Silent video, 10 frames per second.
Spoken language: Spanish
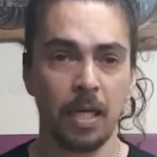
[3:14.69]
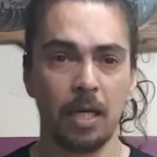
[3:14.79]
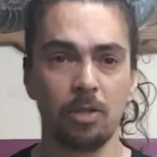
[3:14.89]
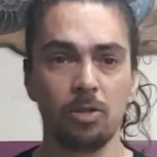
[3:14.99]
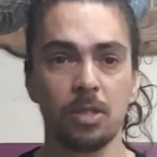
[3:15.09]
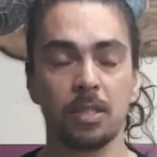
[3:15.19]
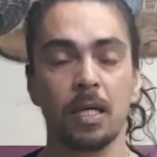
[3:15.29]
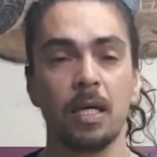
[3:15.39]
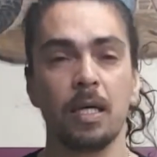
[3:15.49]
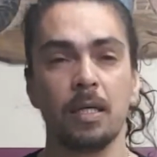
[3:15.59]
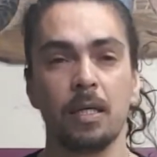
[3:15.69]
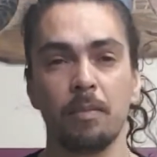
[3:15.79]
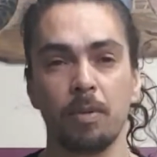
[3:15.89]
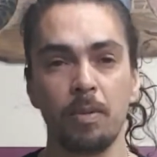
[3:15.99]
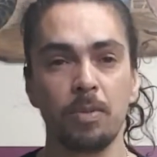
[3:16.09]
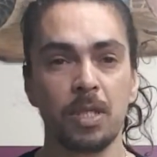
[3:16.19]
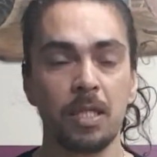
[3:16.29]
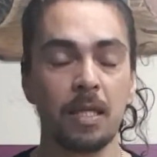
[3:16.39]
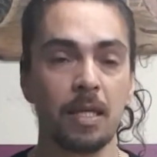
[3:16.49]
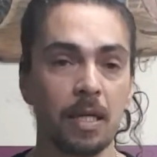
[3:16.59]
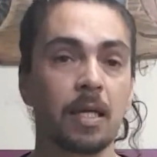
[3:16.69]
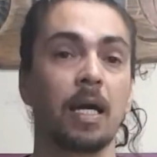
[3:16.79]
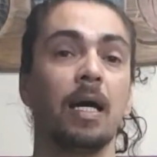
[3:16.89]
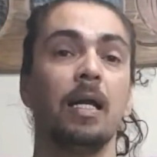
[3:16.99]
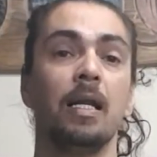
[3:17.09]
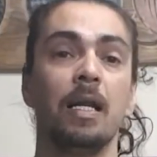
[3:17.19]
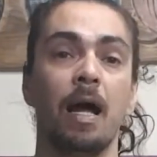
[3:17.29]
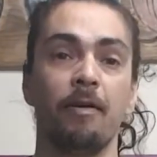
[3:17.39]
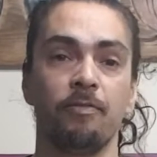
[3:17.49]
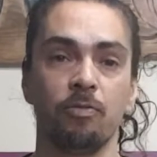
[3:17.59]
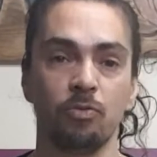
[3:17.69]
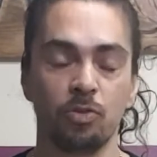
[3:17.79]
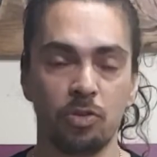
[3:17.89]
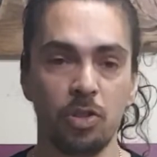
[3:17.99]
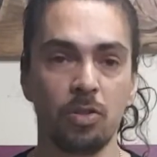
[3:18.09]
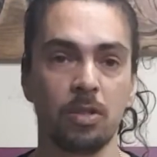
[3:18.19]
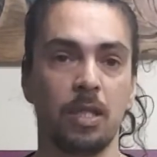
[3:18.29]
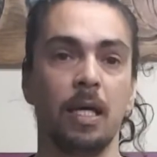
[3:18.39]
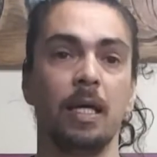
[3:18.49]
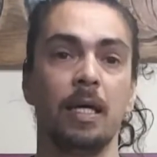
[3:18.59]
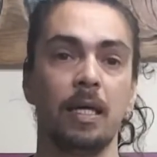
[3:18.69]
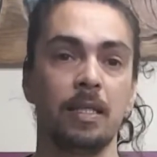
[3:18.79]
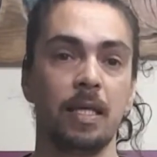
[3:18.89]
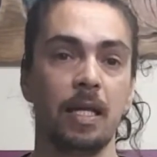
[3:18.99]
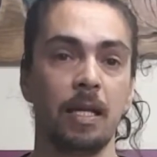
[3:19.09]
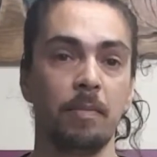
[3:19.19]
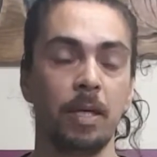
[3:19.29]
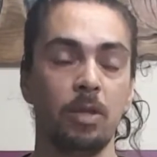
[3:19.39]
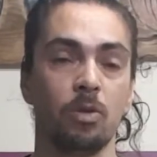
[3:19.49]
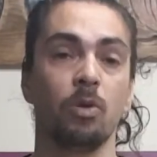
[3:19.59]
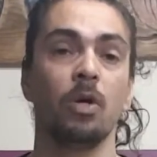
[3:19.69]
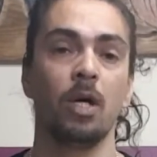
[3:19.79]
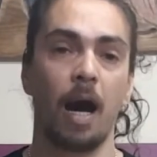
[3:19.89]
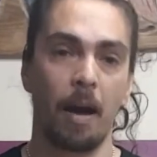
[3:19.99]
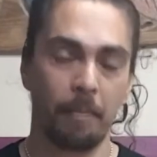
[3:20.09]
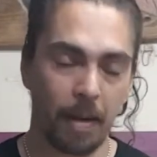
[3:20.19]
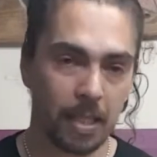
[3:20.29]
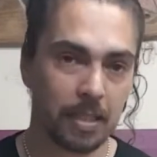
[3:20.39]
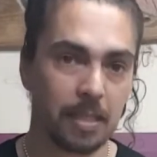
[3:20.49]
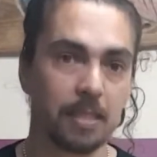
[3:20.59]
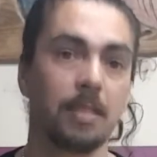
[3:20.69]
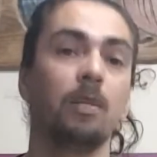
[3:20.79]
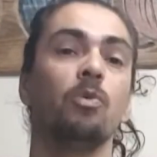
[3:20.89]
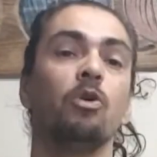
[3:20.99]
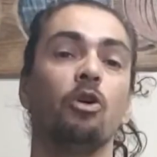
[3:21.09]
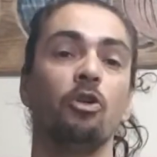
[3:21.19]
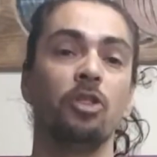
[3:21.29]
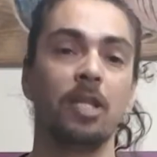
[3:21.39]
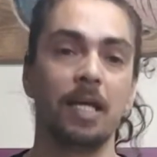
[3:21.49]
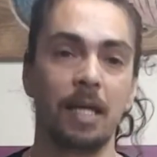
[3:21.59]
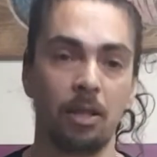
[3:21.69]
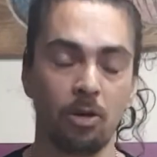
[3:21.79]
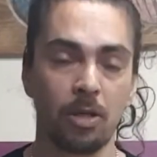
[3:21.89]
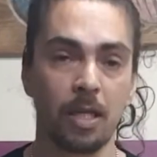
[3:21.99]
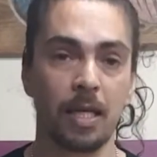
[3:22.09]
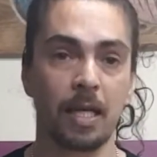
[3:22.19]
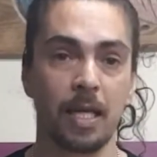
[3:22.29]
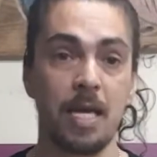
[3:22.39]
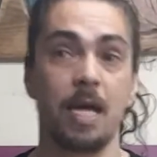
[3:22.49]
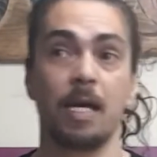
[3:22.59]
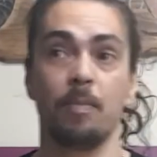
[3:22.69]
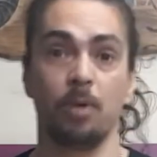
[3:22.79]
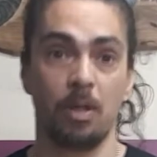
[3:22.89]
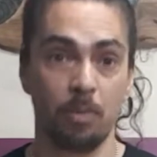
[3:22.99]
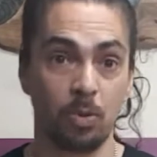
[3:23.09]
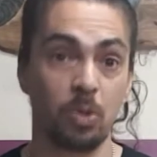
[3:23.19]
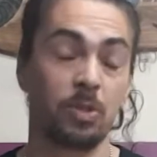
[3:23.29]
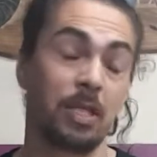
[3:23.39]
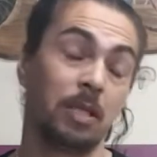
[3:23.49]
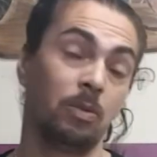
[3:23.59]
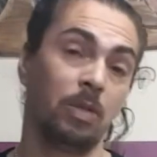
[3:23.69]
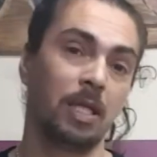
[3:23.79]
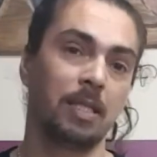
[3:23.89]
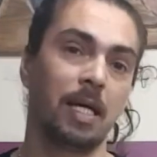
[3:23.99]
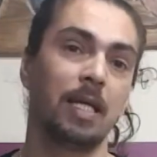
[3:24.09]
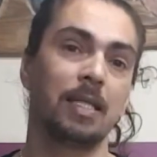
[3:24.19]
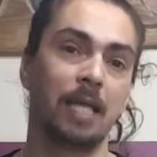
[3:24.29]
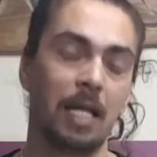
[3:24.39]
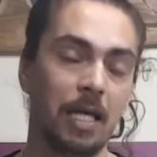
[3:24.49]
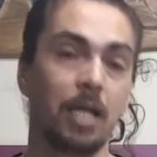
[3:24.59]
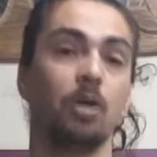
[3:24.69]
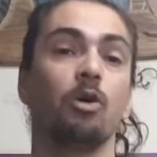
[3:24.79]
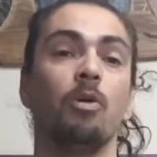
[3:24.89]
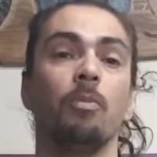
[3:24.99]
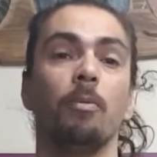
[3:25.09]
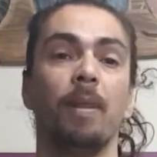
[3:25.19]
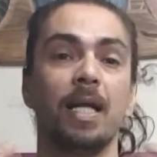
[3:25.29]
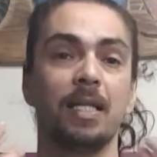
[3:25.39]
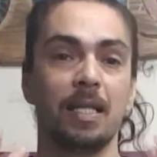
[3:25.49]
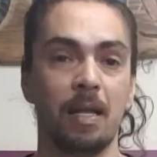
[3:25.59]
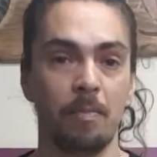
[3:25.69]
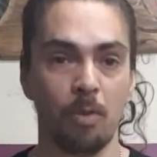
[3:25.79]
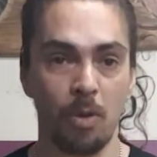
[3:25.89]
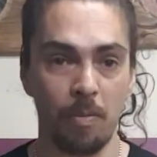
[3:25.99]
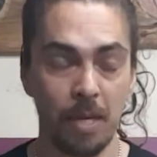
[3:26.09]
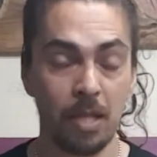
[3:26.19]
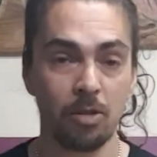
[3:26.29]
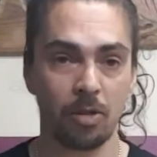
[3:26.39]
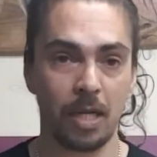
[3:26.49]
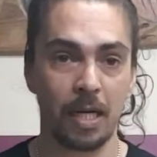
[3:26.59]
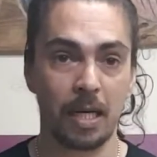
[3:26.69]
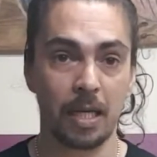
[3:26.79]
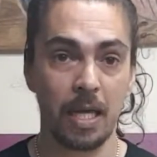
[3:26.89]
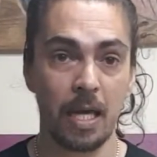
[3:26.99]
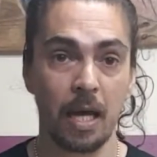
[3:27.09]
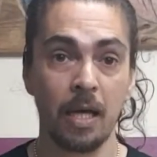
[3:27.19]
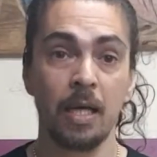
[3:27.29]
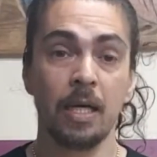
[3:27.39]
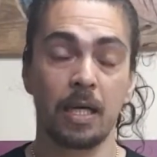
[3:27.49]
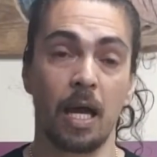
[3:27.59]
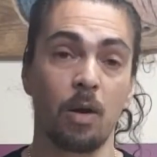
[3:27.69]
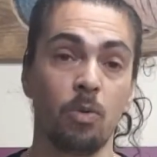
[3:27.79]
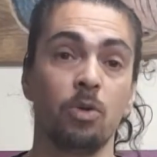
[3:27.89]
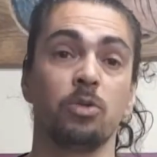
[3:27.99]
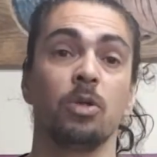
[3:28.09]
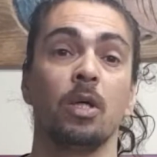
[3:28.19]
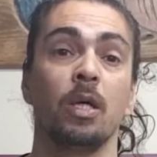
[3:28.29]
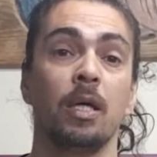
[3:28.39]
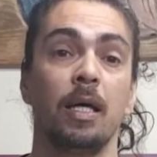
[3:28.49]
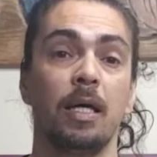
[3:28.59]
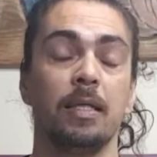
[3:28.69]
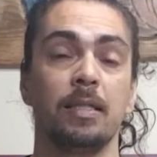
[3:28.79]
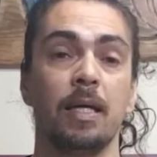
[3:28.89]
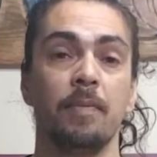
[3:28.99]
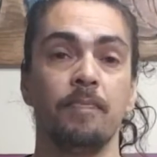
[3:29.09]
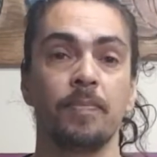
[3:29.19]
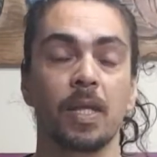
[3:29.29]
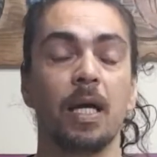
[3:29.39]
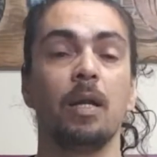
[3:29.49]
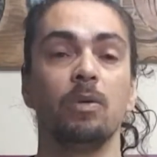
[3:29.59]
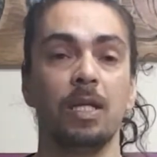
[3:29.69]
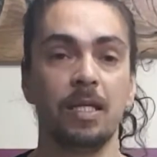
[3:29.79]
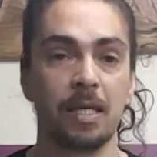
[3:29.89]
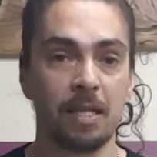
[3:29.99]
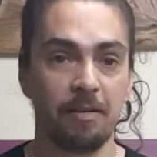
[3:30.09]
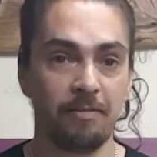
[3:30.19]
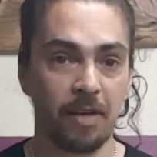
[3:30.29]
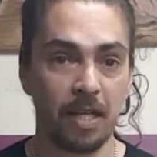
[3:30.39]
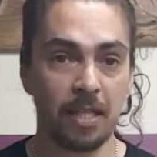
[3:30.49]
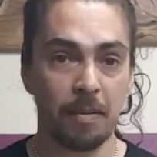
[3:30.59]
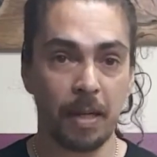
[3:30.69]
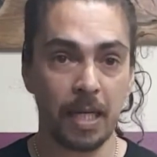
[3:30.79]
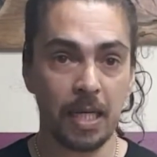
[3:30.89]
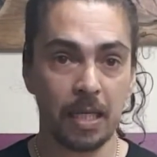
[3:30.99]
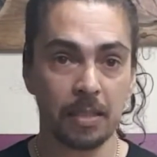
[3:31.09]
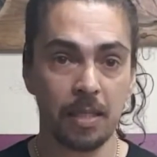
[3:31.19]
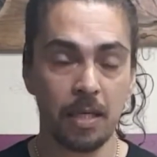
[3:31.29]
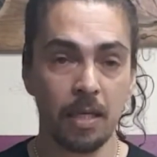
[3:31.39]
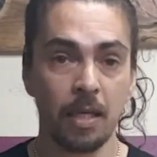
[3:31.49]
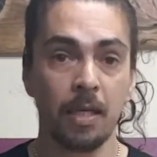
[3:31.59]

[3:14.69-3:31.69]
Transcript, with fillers: Entonces, podemos entender que la función de este elemento, aparte de ser un contenedor de energía y que podemos utilizar este líquido como parte del movimiento de energía, que algunos este, lo utilizan de diferente manera, ¿sí?